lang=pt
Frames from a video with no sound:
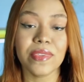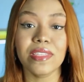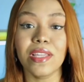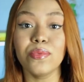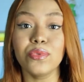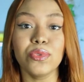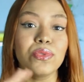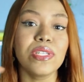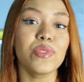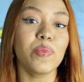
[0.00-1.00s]
Então
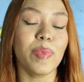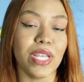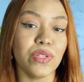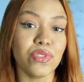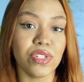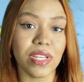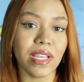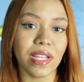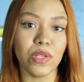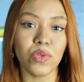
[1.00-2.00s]
tudo isso
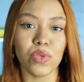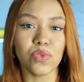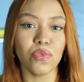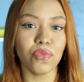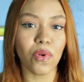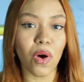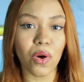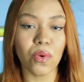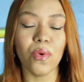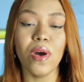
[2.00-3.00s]
prejudica ali, o nosso
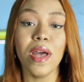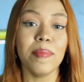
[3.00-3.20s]
foco,